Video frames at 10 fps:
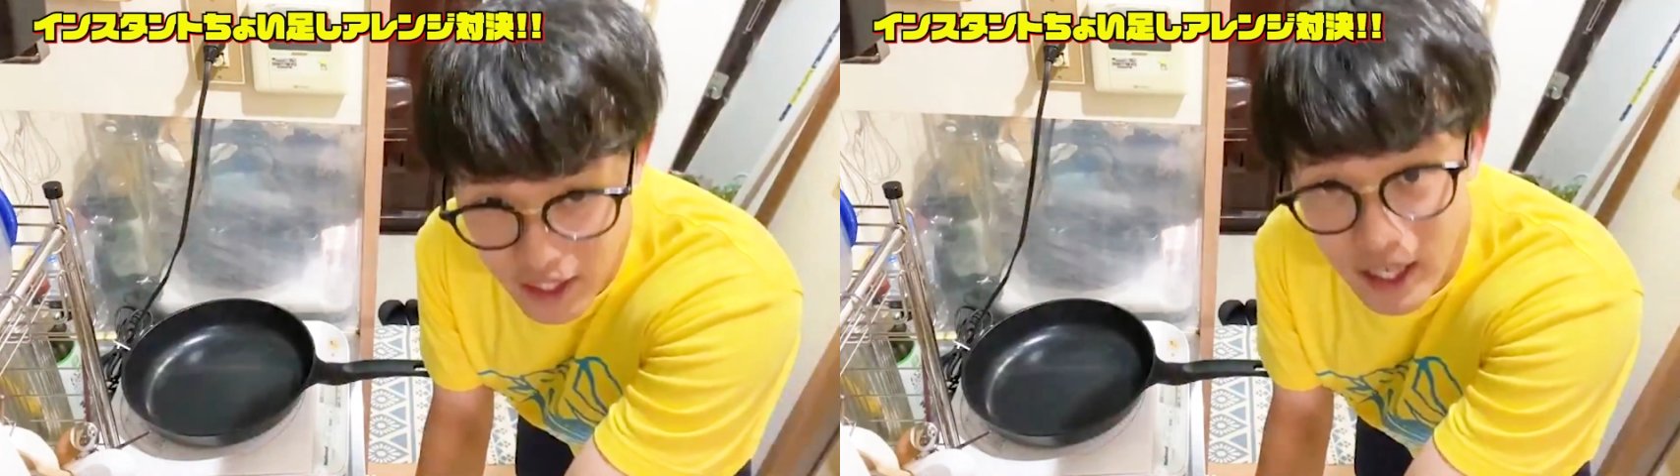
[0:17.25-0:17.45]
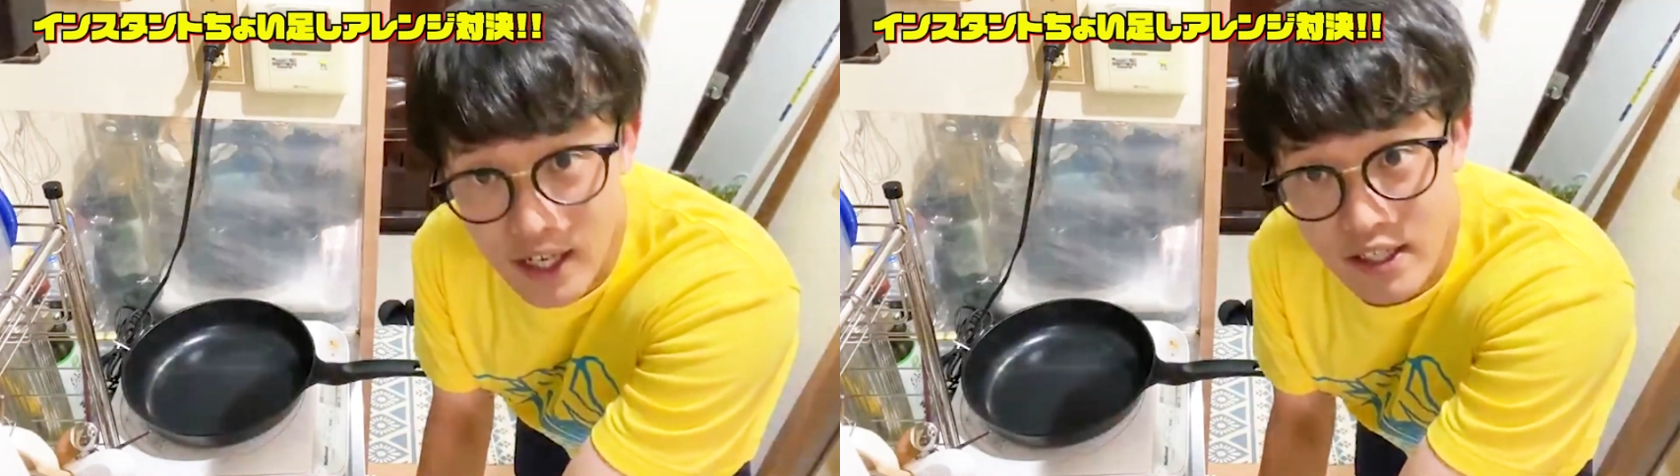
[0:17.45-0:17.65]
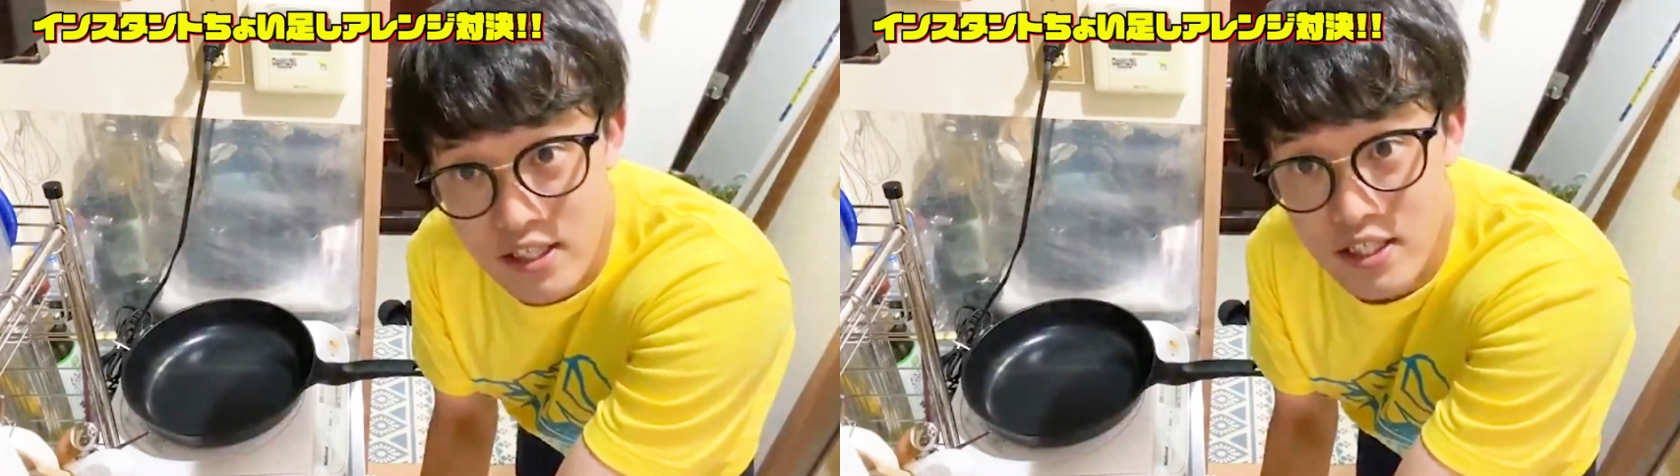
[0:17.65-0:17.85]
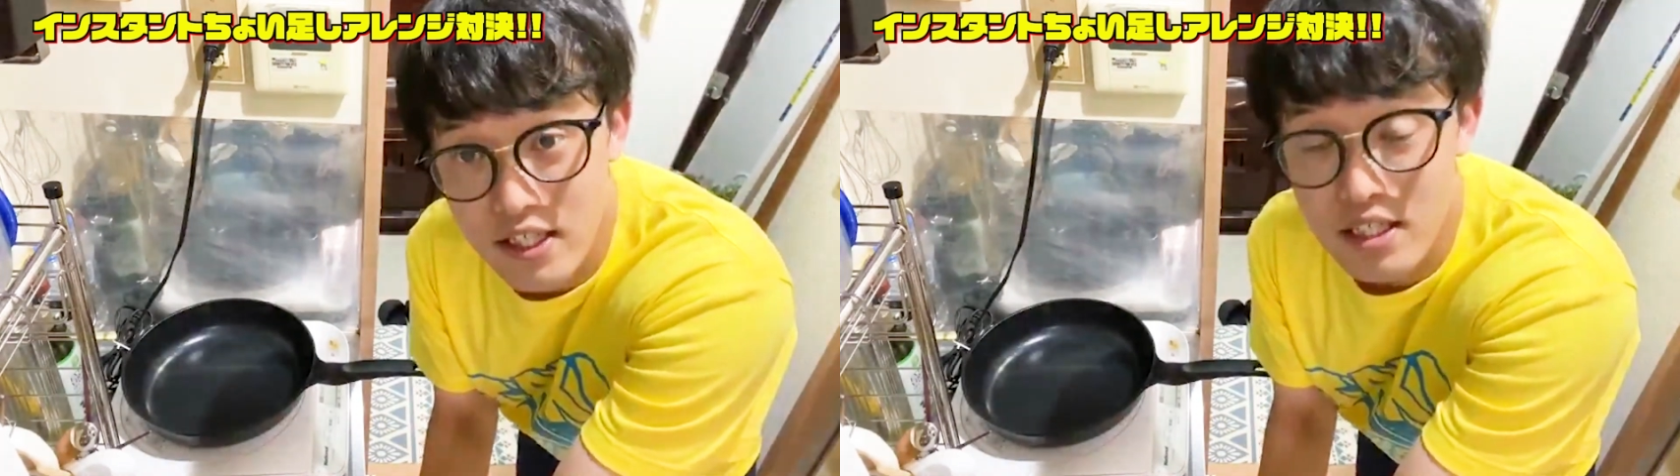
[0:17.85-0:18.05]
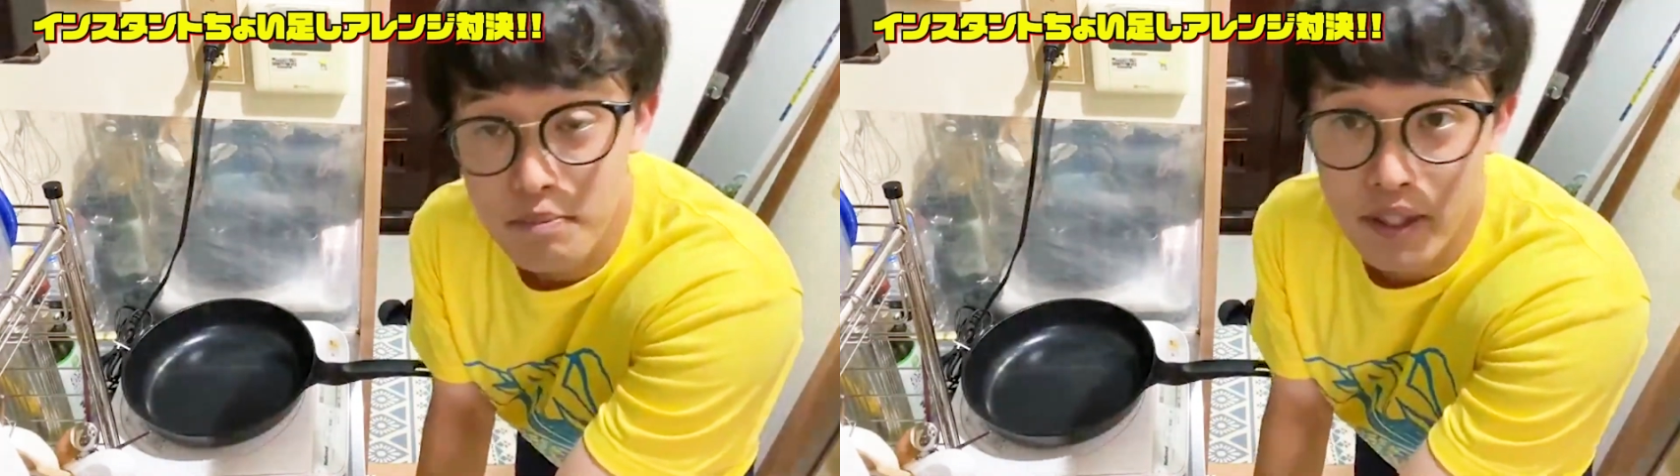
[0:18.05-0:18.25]
で
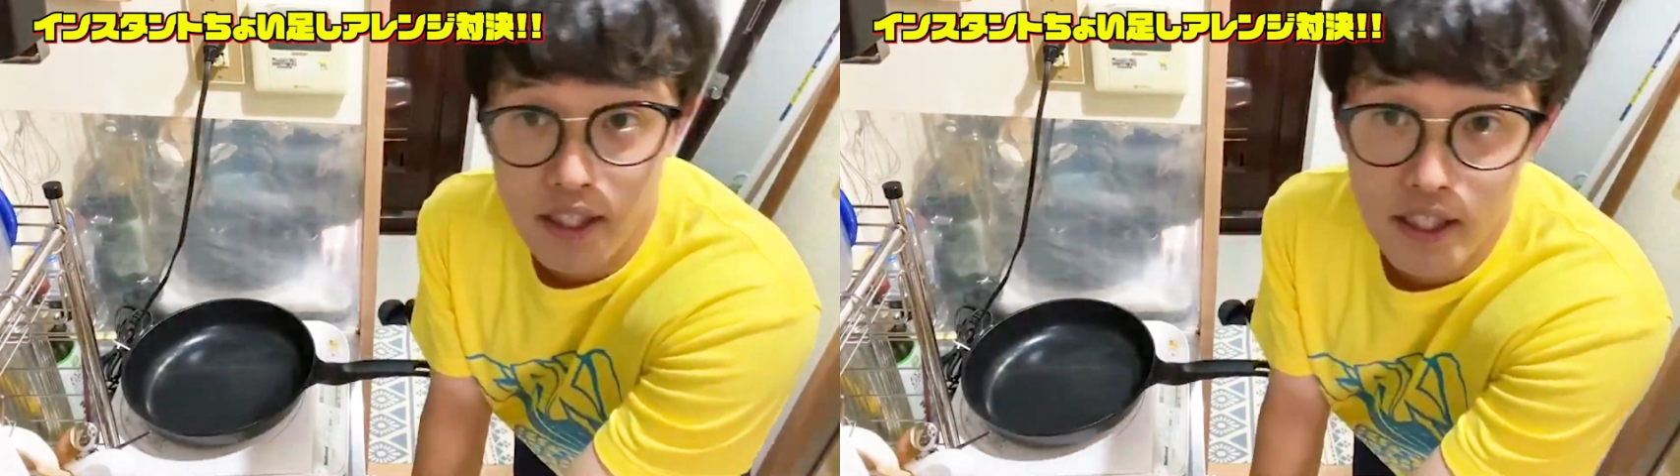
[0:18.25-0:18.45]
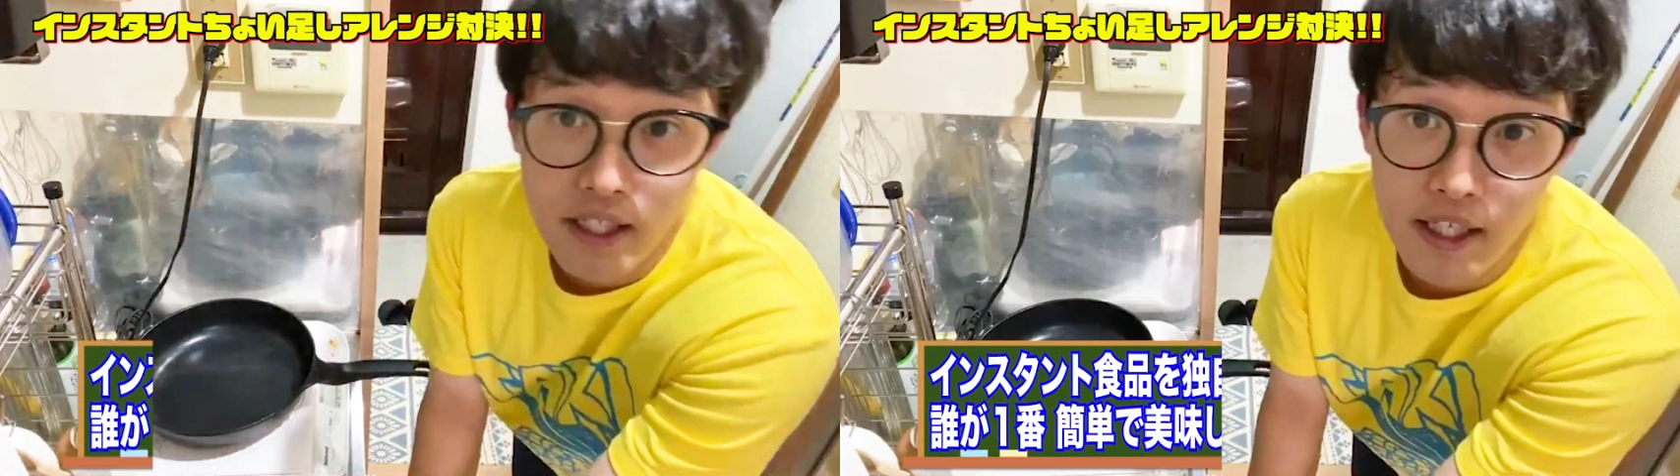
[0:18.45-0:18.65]
アレンジレシピ、えー、